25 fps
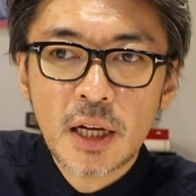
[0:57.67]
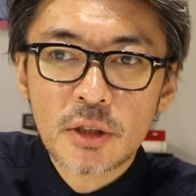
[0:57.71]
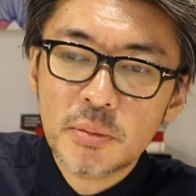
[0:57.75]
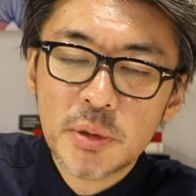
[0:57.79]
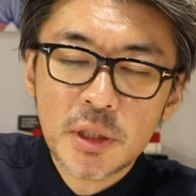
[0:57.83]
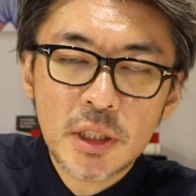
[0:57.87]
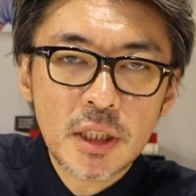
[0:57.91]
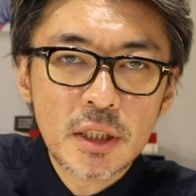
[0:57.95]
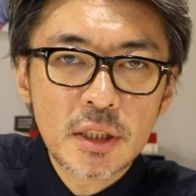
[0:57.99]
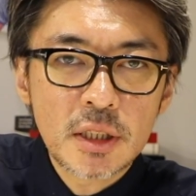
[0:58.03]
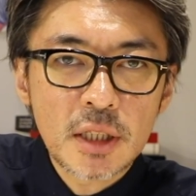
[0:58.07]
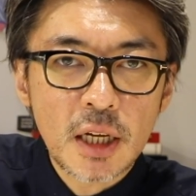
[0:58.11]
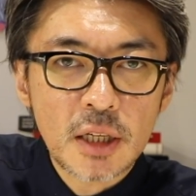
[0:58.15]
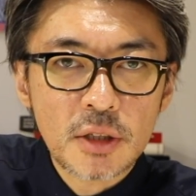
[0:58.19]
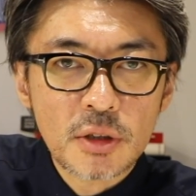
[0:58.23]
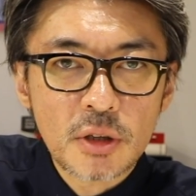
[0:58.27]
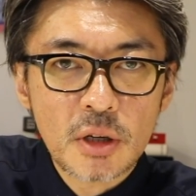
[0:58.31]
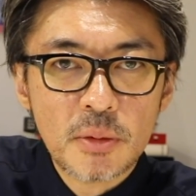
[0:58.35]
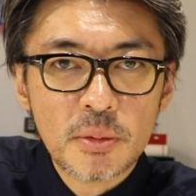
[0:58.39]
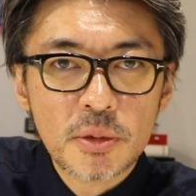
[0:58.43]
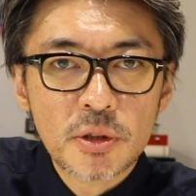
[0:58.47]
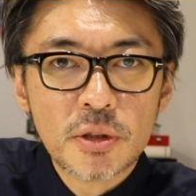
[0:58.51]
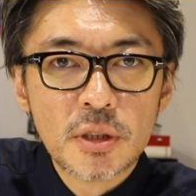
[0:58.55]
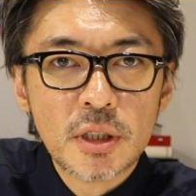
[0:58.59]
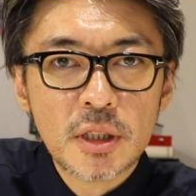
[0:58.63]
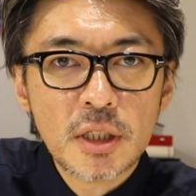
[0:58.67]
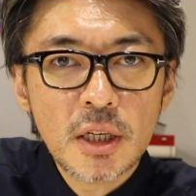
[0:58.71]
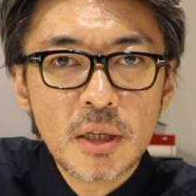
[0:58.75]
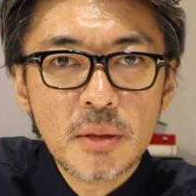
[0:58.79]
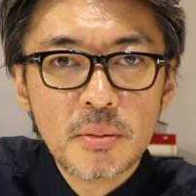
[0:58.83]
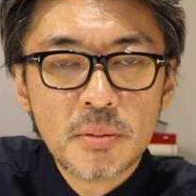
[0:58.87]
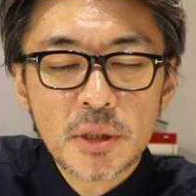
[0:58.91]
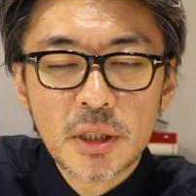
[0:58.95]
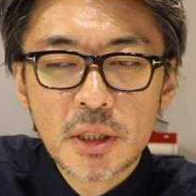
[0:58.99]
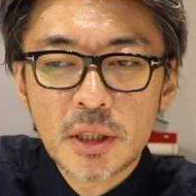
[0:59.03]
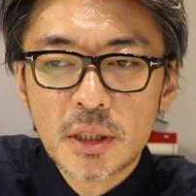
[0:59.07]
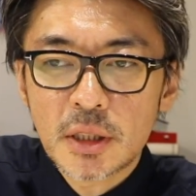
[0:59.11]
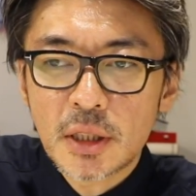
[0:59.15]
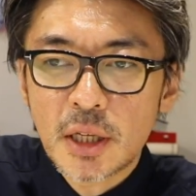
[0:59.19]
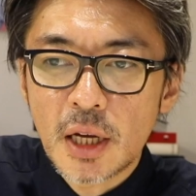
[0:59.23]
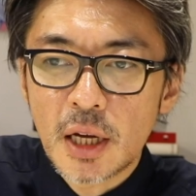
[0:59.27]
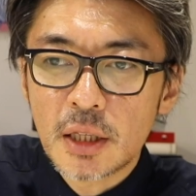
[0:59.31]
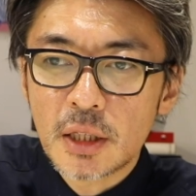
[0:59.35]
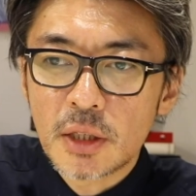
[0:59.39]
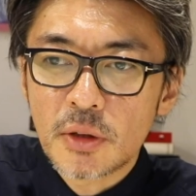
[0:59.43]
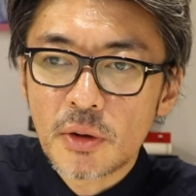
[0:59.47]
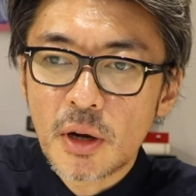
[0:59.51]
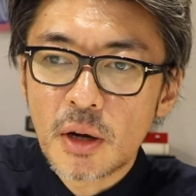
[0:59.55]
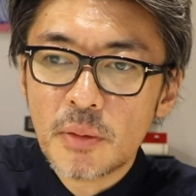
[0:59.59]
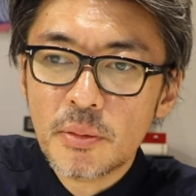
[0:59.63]
美術館とかもそうでね、美術
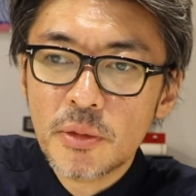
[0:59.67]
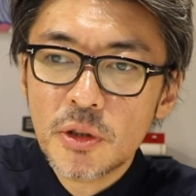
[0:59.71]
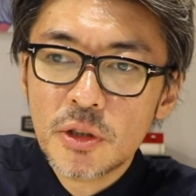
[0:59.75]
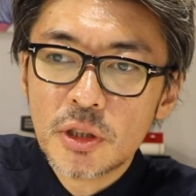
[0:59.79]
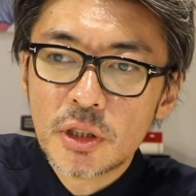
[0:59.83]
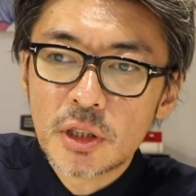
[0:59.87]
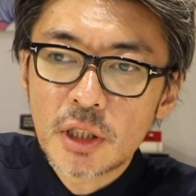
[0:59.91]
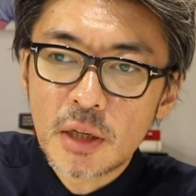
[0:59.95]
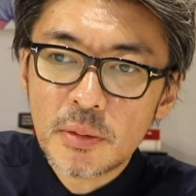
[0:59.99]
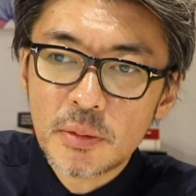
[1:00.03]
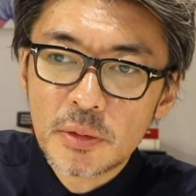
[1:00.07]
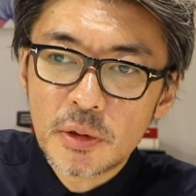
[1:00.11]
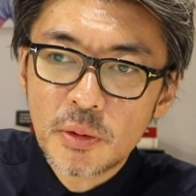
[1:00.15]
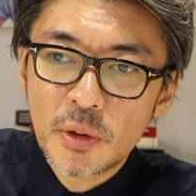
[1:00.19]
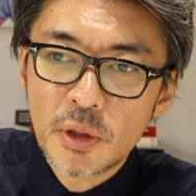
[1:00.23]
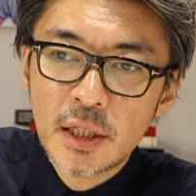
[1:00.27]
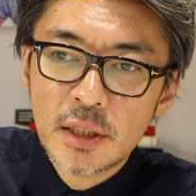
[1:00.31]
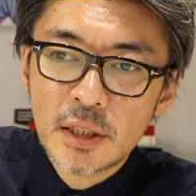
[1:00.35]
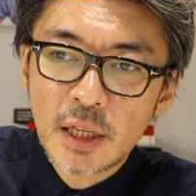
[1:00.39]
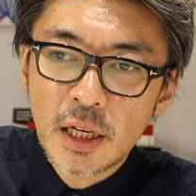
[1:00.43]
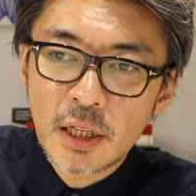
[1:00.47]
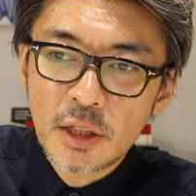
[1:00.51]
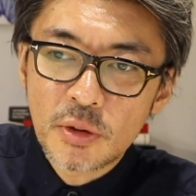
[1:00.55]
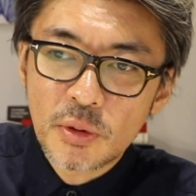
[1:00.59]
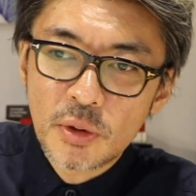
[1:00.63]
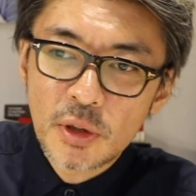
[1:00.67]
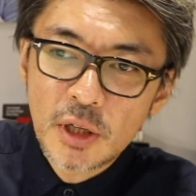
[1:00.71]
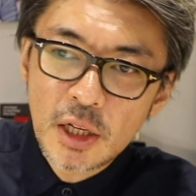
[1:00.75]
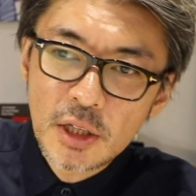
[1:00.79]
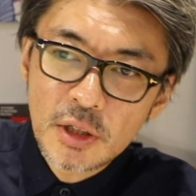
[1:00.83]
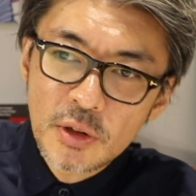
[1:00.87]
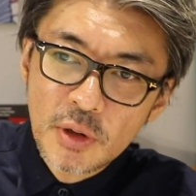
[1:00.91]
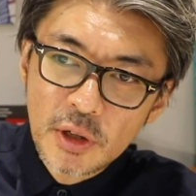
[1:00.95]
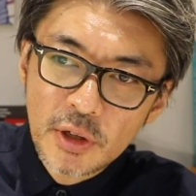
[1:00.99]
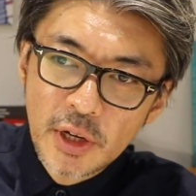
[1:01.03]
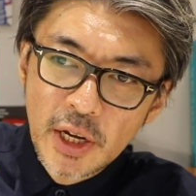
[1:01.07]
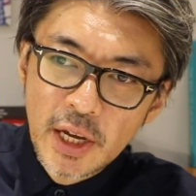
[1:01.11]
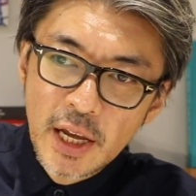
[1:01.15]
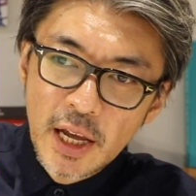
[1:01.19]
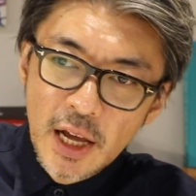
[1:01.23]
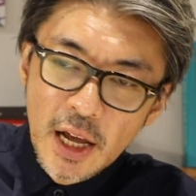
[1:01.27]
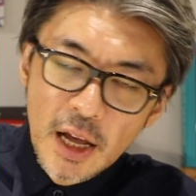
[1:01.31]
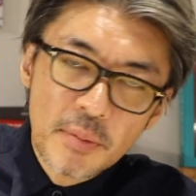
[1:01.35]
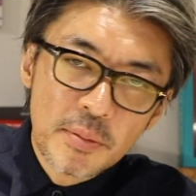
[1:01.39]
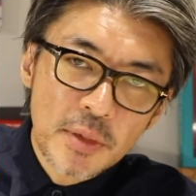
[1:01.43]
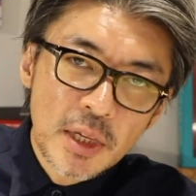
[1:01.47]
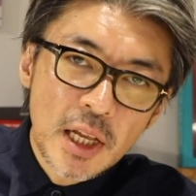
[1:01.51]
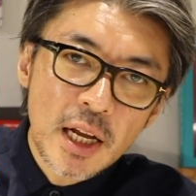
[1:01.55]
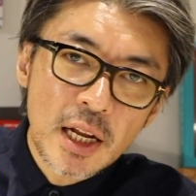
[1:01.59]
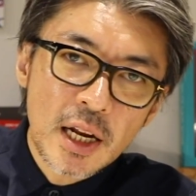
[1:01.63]
館とかミュージアムでもなんとかなんとかの部屋
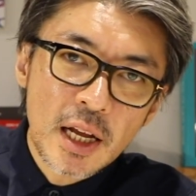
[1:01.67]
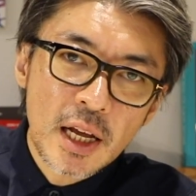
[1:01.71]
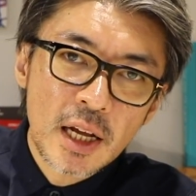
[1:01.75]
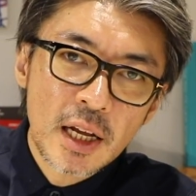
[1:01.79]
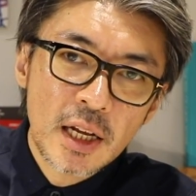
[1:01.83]
みたい